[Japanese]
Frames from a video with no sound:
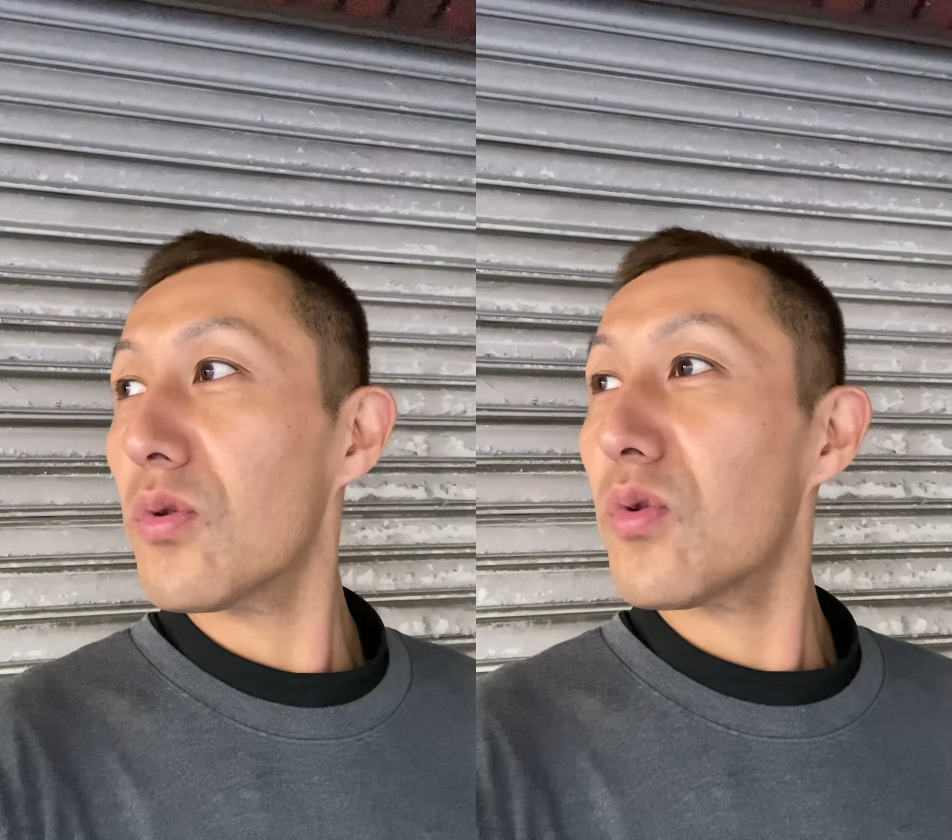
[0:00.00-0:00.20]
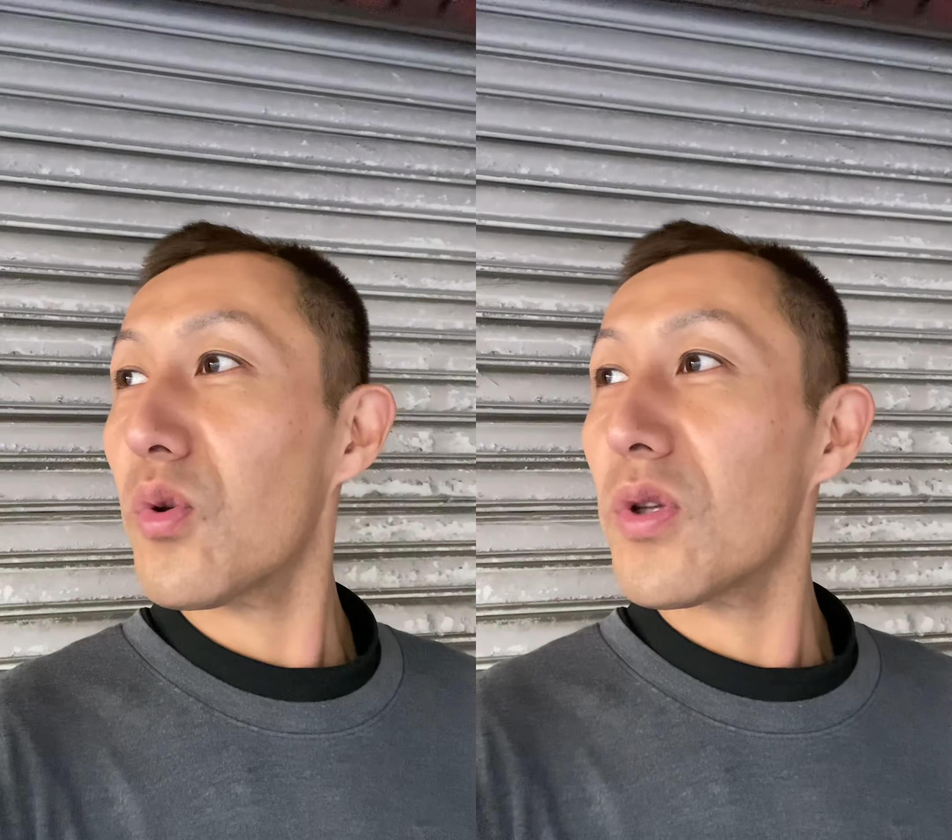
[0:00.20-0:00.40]

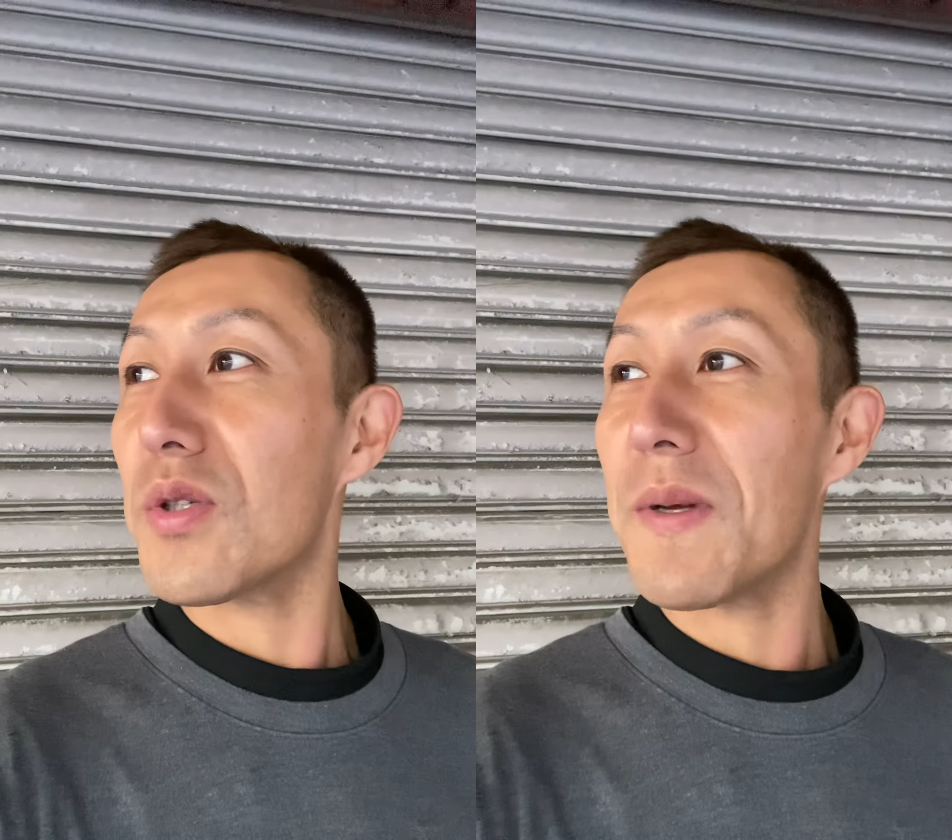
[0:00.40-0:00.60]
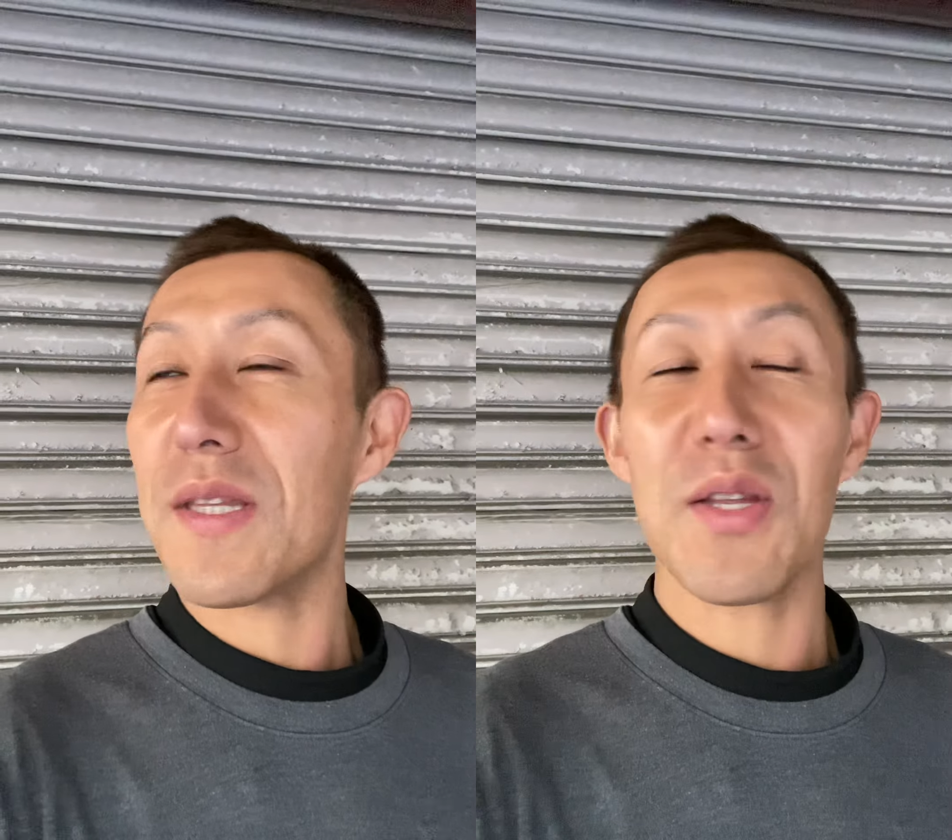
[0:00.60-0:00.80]
取って
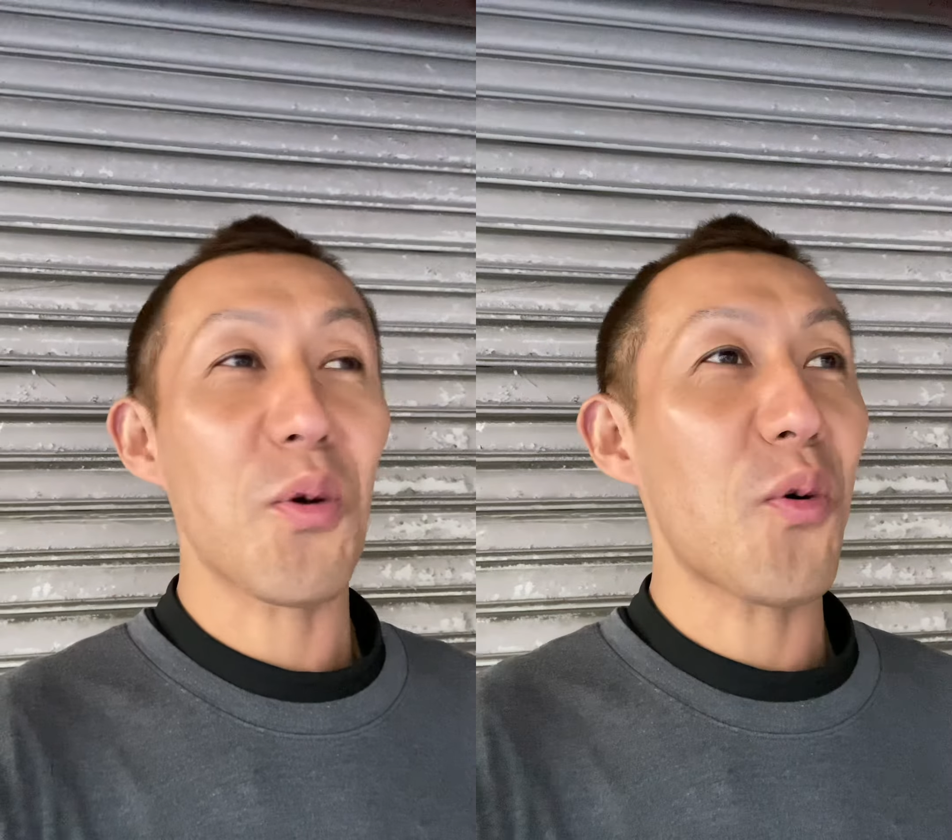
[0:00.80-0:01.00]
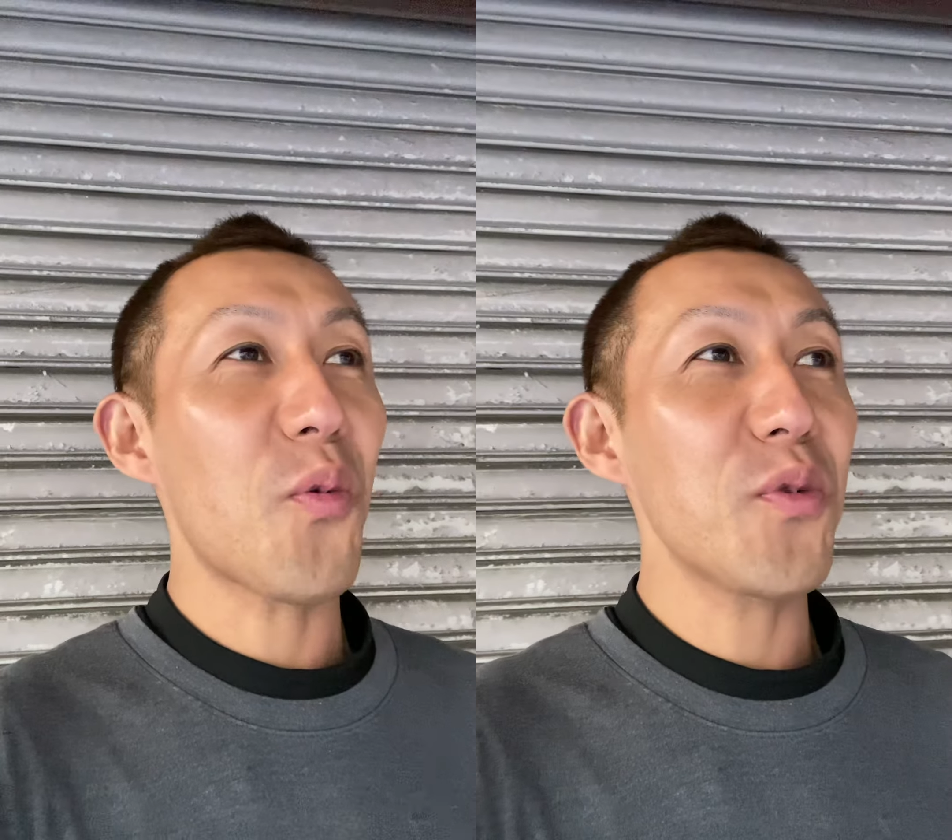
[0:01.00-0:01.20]
しまった
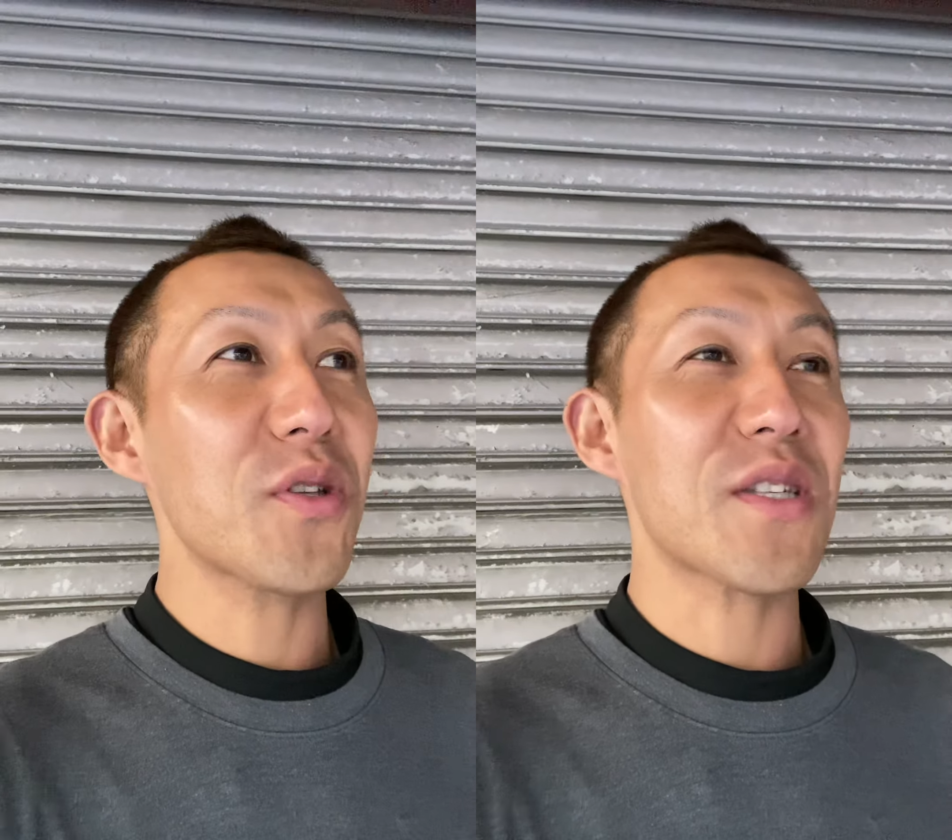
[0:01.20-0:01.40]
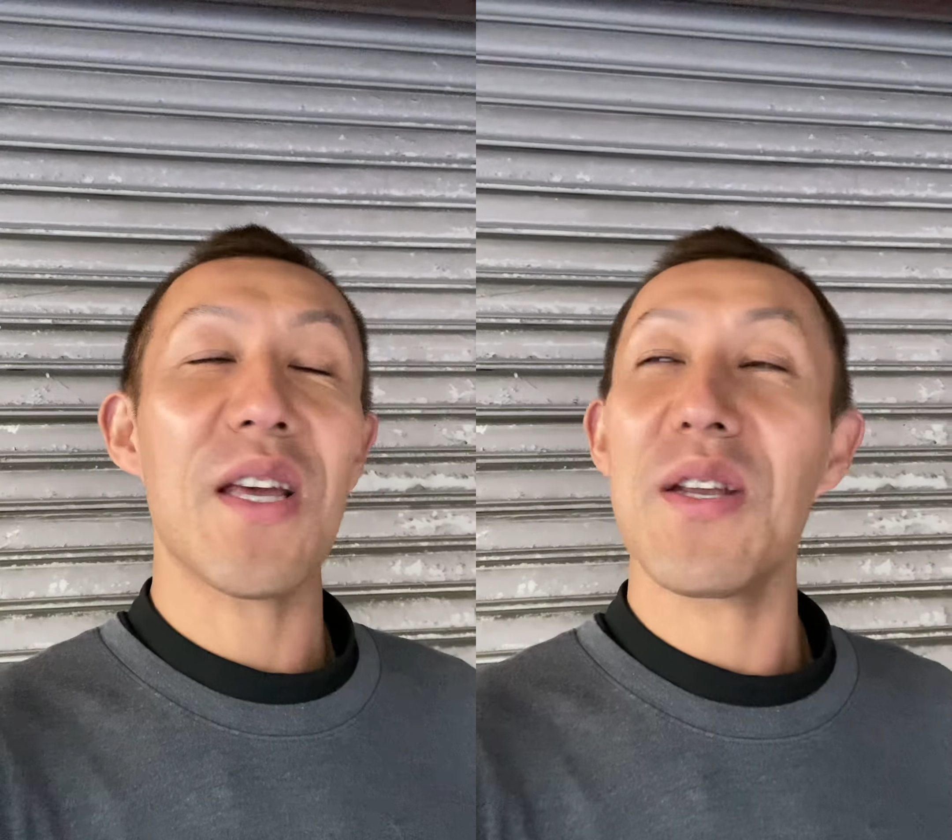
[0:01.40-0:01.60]
と思うん
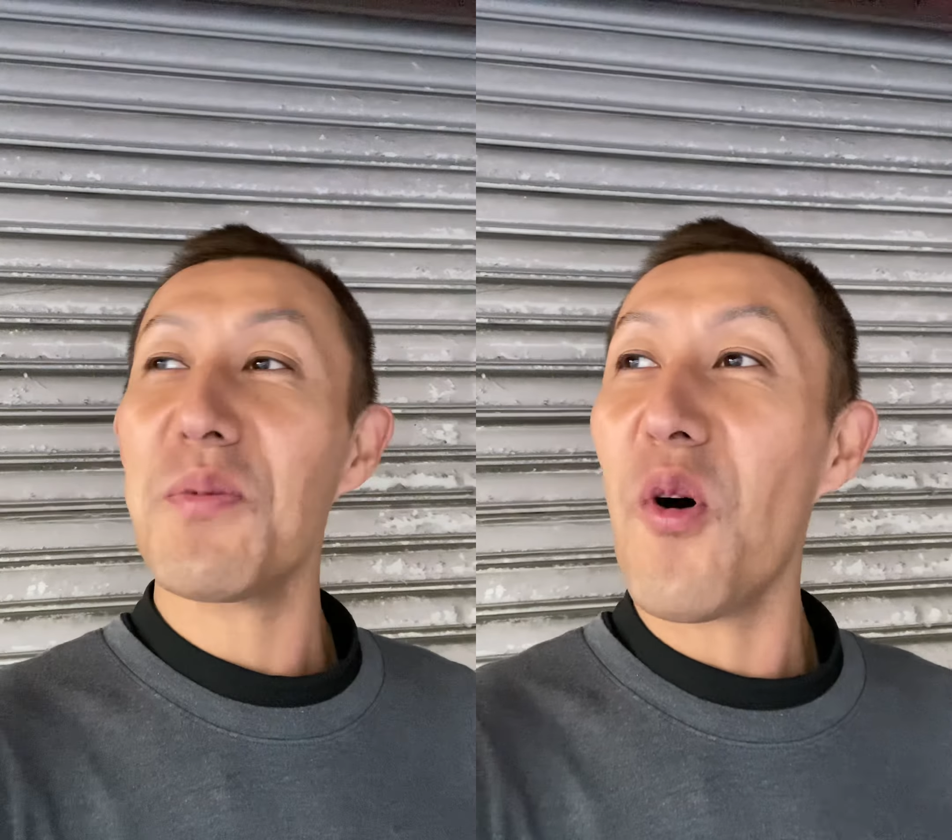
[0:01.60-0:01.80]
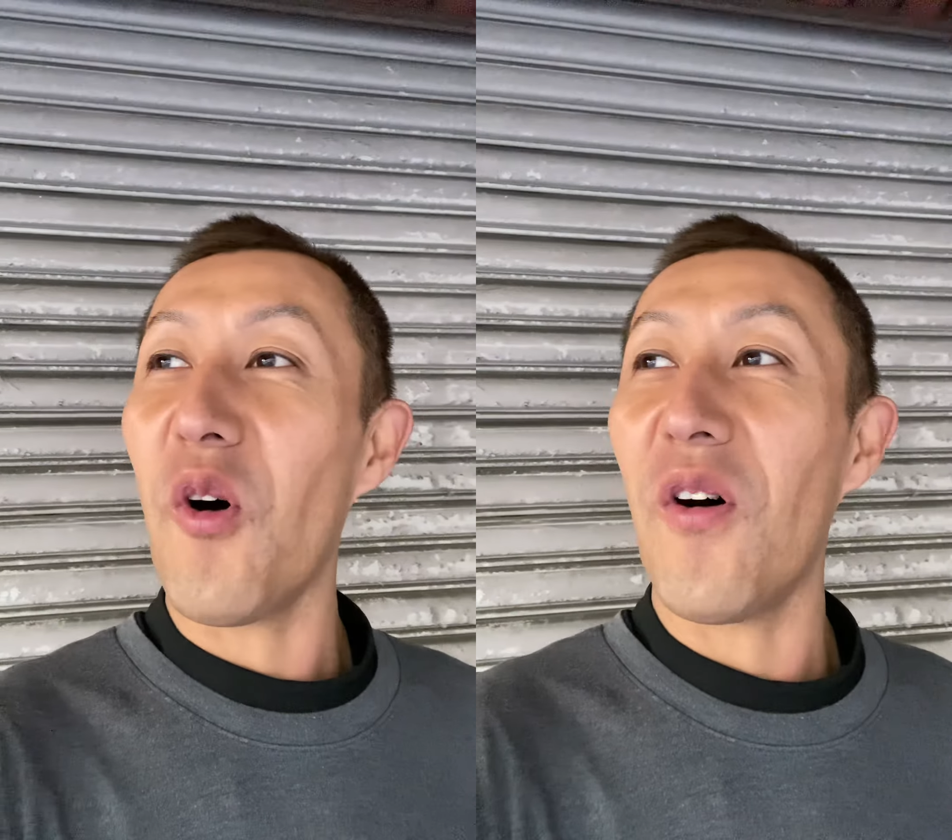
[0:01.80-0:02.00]
ですけれど
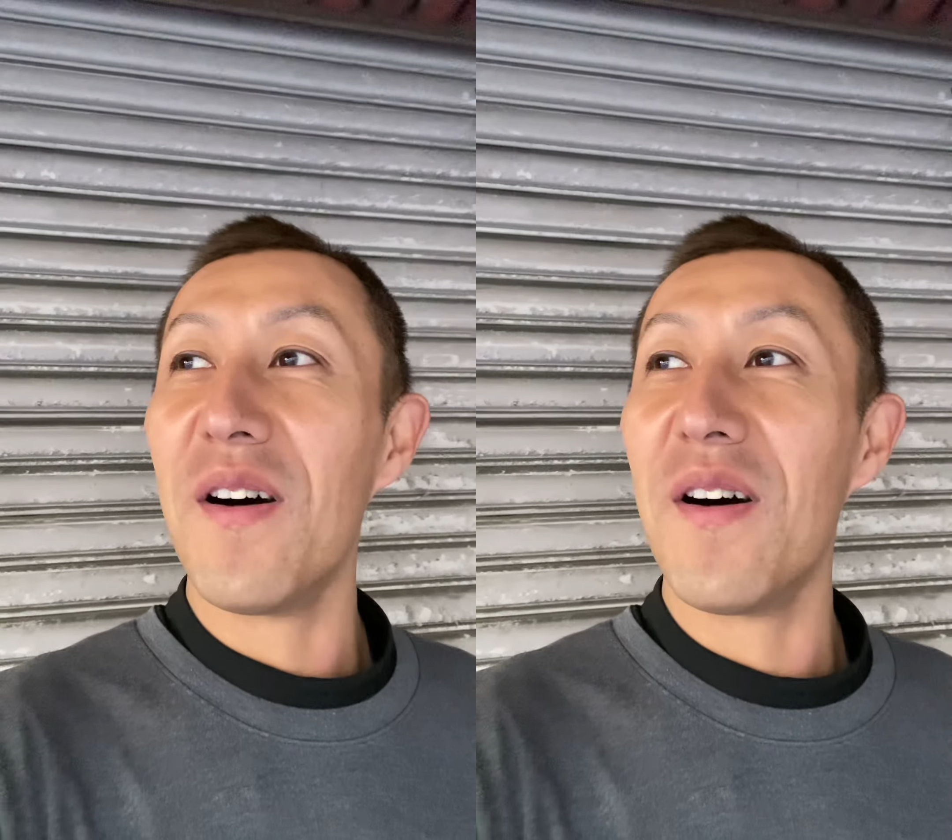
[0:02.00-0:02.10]
も